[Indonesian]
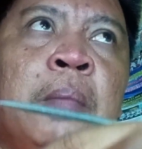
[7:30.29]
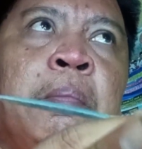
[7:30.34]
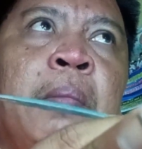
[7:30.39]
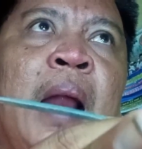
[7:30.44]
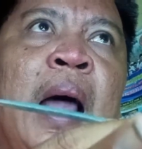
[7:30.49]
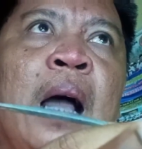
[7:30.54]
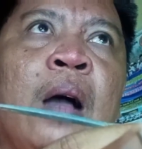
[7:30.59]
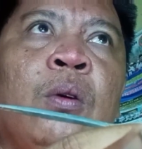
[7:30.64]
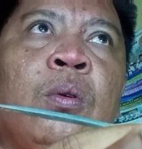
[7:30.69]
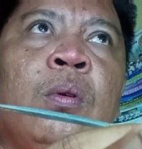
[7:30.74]

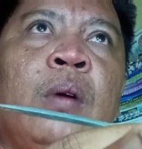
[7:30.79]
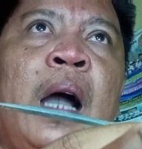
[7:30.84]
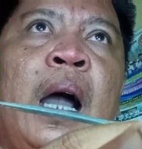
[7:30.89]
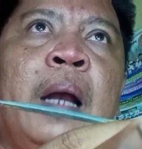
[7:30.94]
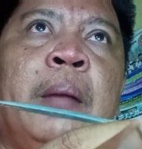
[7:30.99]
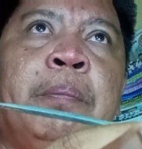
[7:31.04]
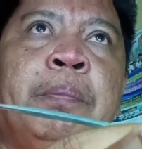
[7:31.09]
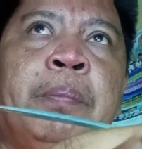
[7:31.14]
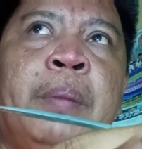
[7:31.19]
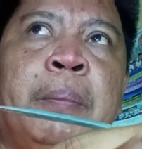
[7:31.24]

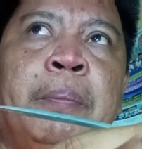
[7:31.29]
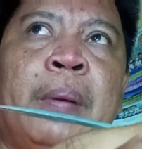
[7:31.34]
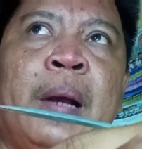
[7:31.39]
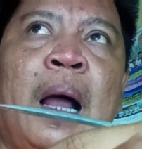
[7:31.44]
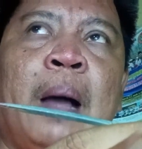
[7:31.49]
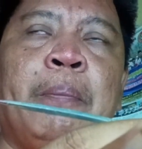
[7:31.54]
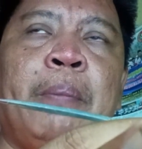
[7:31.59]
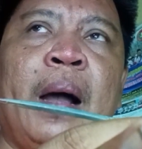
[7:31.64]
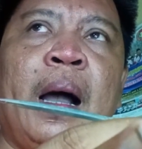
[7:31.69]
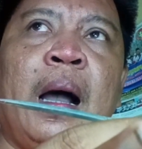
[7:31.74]
melakukan
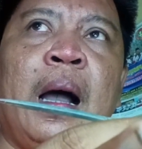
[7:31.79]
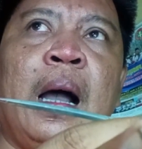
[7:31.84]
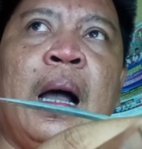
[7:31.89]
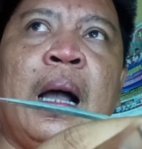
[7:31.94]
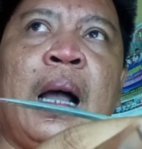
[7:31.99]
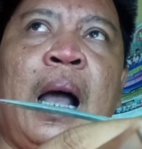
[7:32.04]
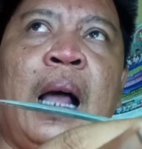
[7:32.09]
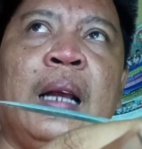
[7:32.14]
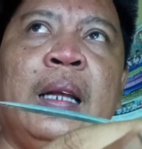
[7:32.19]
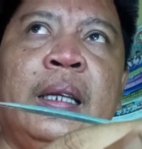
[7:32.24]

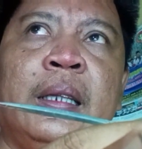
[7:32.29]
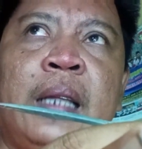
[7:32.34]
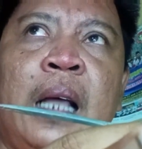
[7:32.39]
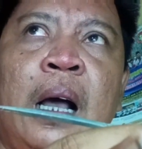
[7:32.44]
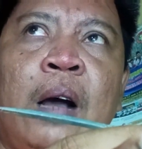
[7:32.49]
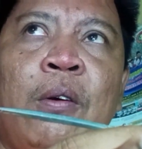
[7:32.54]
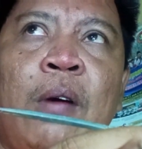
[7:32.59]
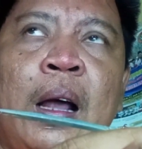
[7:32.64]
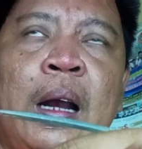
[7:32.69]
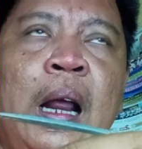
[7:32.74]
beberapa kali
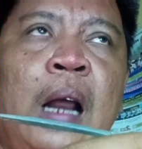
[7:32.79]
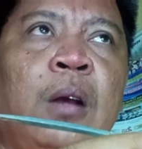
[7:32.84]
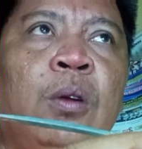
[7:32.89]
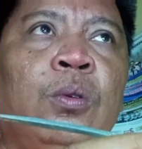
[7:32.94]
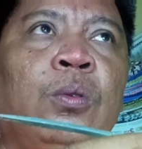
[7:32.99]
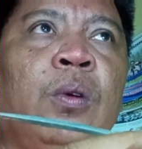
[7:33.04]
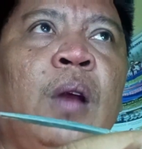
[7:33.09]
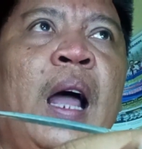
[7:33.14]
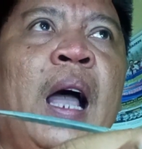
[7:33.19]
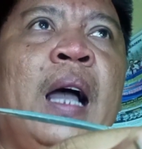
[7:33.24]
tawaran
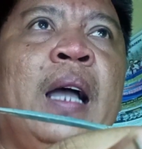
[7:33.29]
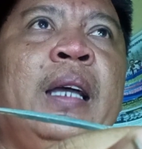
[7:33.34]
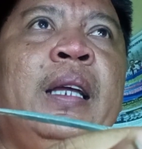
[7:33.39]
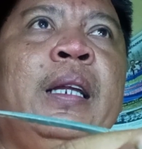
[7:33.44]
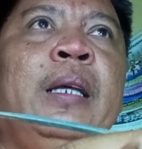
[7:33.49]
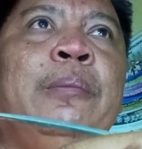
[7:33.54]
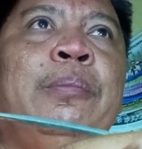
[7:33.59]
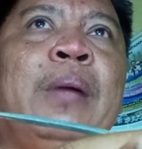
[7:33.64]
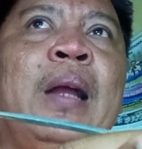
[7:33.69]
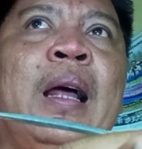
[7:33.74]
ulang
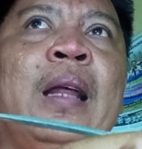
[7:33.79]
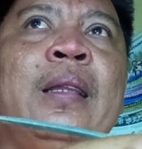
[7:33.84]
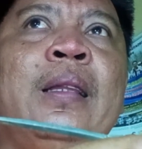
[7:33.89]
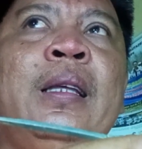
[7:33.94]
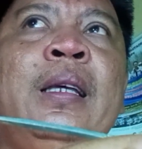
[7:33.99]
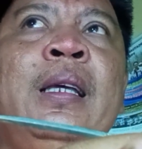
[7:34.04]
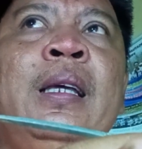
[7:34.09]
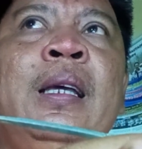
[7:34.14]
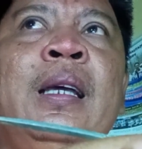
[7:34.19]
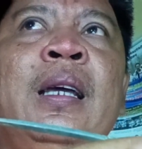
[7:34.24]
ini
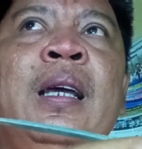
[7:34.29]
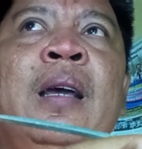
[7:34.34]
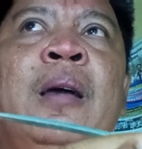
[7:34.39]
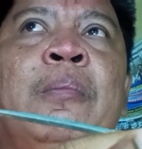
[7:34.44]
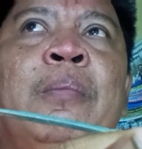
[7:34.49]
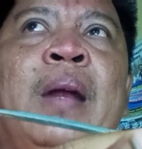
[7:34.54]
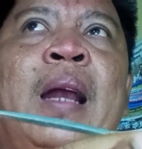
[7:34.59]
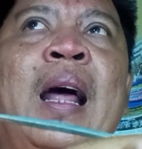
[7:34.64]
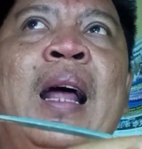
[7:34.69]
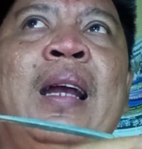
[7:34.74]
berarti
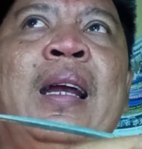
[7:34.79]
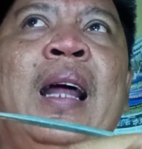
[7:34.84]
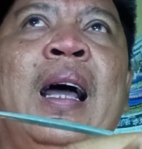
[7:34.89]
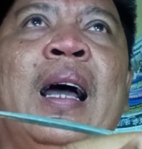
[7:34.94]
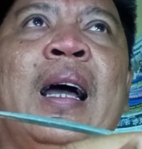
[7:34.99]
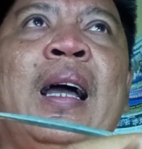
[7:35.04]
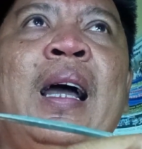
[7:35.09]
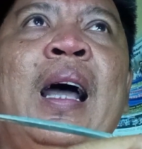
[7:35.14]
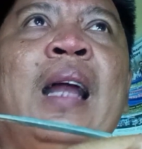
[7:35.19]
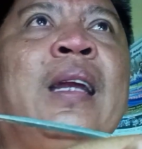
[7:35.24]

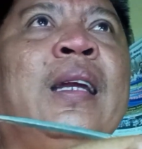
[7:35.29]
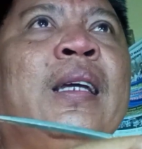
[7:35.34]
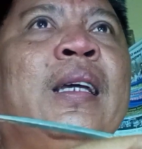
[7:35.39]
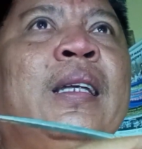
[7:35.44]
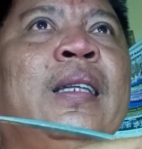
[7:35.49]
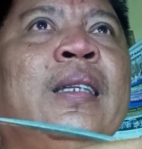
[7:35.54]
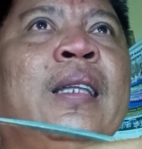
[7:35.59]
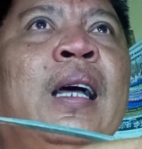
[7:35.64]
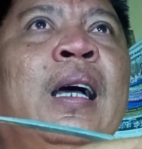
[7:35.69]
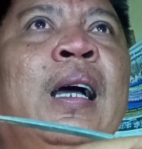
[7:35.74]
menandakan
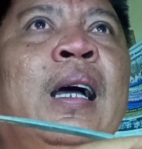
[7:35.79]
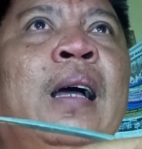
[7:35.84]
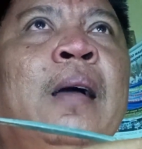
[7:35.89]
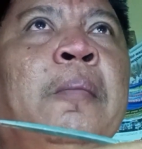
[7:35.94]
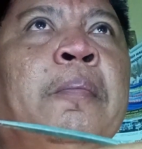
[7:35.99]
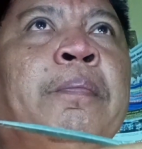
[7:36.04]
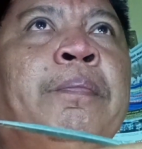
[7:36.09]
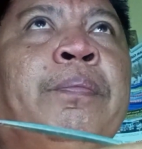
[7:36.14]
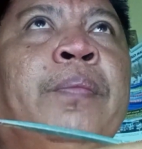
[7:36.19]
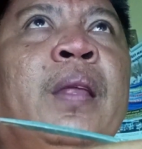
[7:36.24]

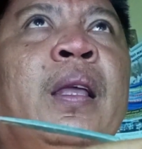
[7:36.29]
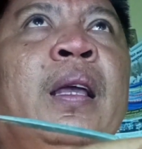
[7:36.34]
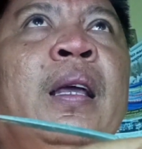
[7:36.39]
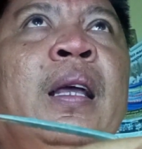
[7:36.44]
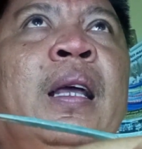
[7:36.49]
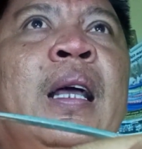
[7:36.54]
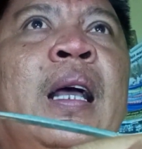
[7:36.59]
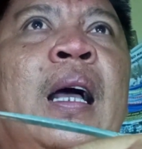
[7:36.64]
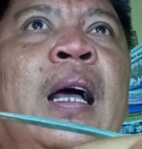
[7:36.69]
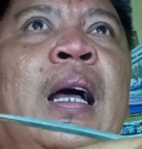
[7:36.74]
kita
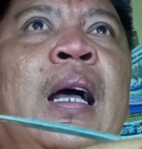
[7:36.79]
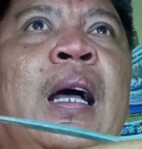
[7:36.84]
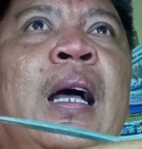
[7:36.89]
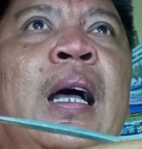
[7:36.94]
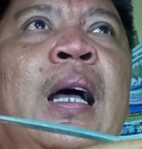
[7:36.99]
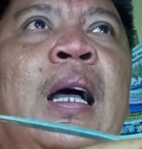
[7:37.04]
e,